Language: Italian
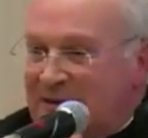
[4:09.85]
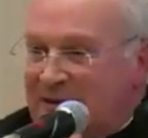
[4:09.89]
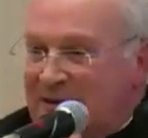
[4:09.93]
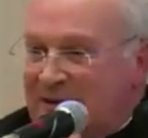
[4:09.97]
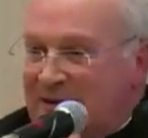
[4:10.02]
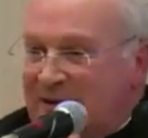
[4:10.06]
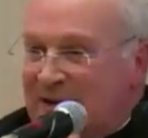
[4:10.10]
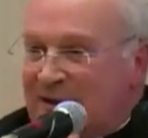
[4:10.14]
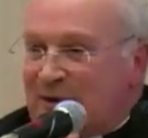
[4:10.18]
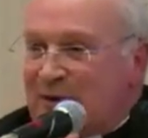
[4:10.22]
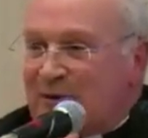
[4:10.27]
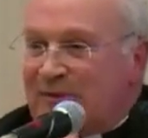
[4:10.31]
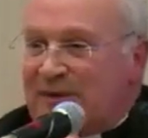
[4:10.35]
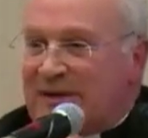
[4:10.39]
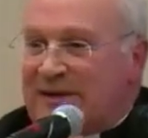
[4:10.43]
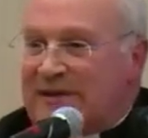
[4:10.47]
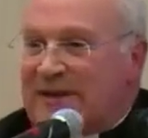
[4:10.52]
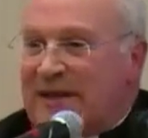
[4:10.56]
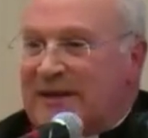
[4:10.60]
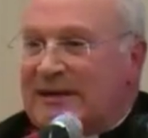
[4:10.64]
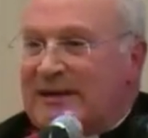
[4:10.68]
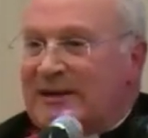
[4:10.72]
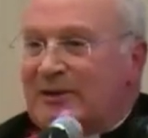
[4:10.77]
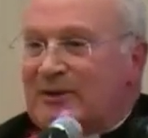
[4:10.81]
La
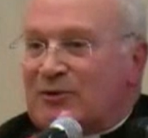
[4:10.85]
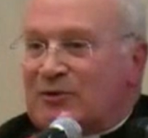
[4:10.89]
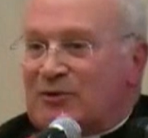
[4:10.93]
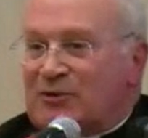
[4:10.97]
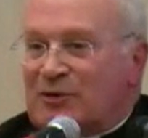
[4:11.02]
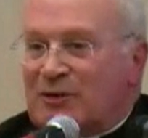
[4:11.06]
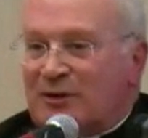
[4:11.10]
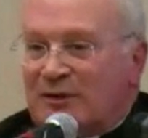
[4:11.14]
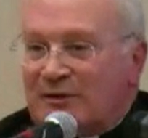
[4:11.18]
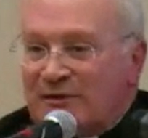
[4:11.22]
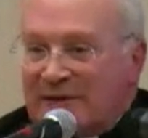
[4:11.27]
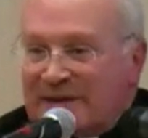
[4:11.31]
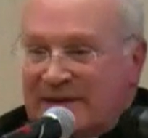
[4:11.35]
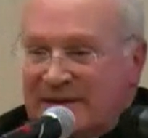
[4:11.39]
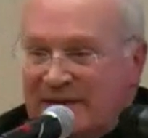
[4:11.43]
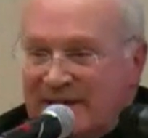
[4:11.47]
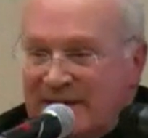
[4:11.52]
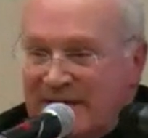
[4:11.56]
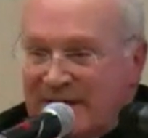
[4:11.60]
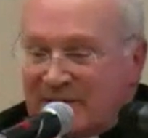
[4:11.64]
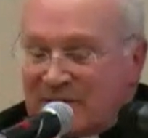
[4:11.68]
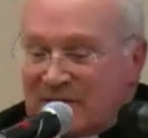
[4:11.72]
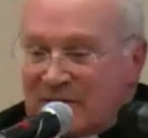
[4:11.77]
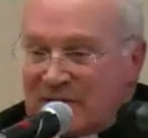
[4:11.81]
novità del concilio
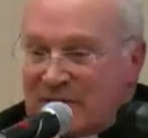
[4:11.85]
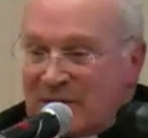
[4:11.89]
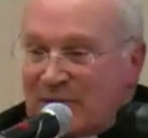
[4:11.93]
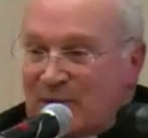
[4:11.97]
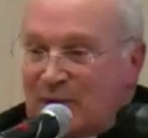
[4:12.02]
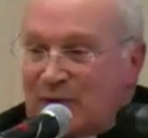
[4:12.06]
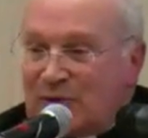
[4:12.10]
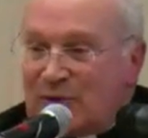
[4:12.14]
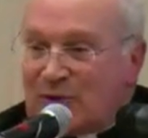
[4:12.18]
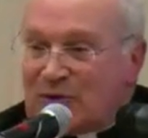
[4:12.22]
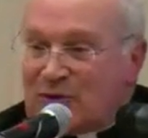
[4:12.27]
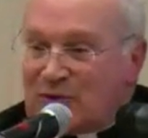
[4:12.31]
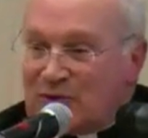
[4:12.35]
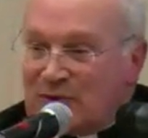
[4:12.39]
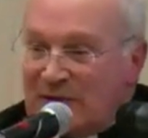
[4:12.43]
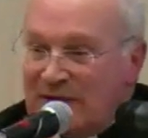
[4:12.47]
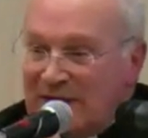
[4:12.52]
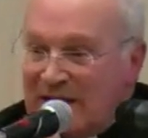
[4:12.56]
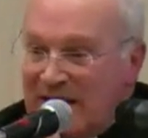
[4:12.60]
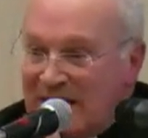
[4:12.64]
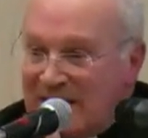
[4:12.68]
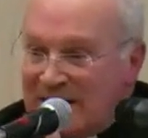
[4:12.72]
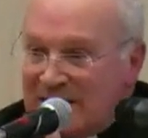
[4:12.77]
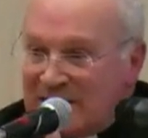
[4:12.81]
Vaticano II sui
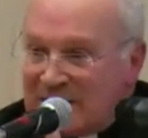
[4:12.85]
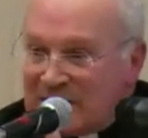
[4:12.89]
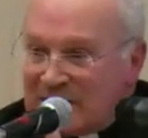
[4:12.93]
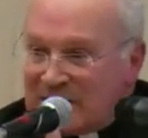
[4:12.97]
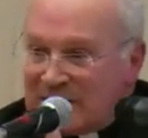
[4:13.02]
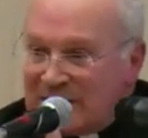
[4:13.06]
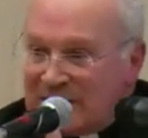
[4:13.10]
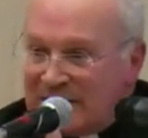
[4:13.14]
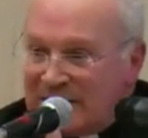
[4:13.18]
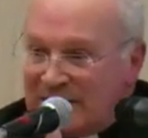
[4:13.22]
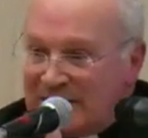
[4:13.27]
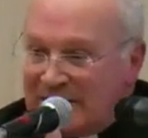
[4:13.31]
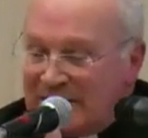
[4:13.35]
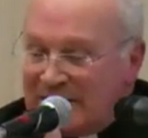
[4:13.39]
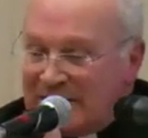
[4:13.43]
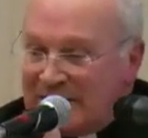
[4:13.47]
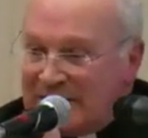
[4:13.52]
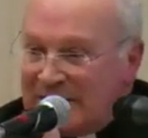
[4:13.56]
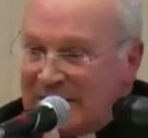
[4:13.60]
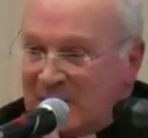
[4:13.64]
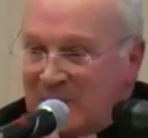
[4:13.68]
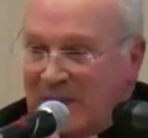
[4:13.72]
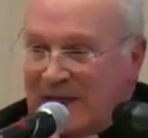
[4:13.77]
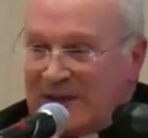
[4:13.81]
laici,
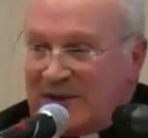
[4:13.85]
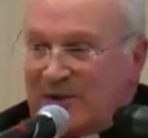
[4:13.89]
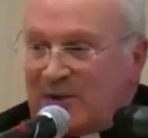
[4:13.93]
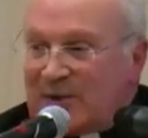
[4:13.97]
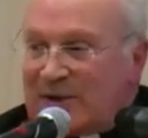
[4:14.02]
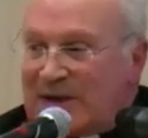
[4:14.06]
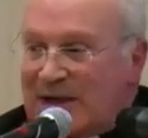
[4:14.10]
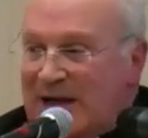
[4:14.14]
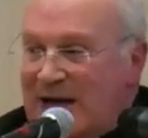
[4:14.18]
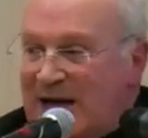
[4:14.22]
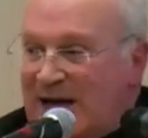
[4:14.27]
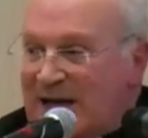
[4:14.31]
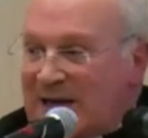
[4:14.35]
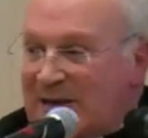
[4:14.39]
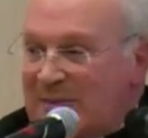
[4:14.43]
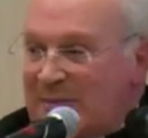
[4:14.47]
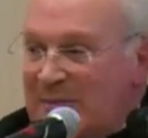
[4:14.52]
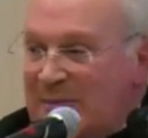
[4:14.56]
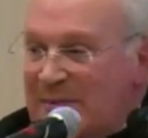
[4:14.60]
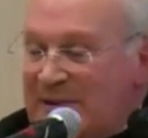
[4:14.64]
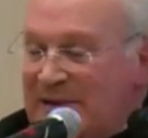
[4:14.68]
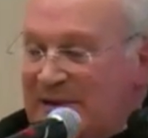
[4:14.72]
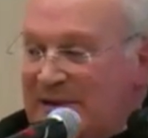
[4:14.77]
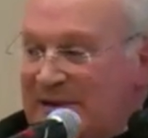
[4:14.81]
quando
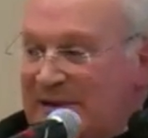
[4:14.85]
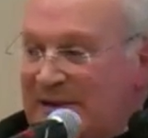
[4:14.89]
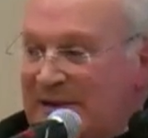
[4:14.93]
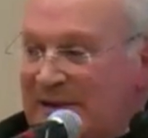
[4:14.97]
Carpi